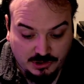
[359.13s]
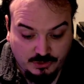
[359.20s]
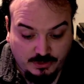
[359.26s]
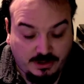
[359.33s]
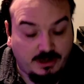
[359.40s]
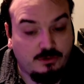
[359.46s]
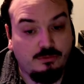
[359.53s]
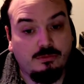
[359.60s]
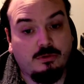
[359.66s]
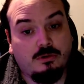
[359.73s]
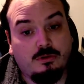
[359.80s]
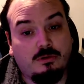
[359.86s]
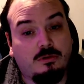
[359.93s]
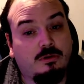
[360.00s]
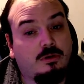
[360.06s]
Je l'ai lu
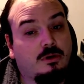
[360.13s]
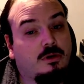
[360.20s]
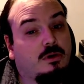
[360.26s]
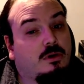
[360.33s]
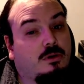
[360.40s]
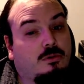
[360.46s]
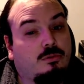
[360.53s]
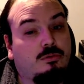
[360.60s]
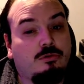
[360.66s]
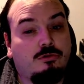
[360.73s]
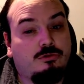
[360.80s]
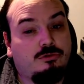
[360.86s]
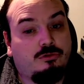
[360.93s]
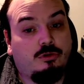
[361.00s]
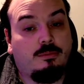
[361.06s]
en une
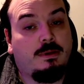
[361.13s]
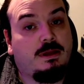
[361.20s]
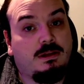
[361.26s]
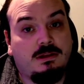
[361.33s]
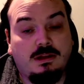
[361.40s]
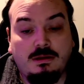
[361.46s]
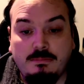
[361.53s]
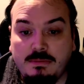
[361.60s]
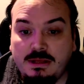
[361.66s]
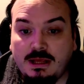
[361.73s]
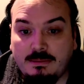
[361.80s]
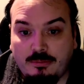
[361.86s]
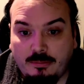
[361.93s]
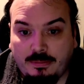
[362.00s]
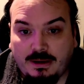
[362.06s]
semaine et demie à
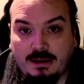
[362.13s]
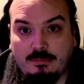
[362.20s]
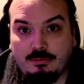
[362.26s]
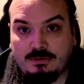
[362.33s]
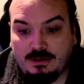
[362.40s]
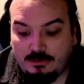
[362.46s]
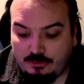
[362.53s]
peu près, peut-être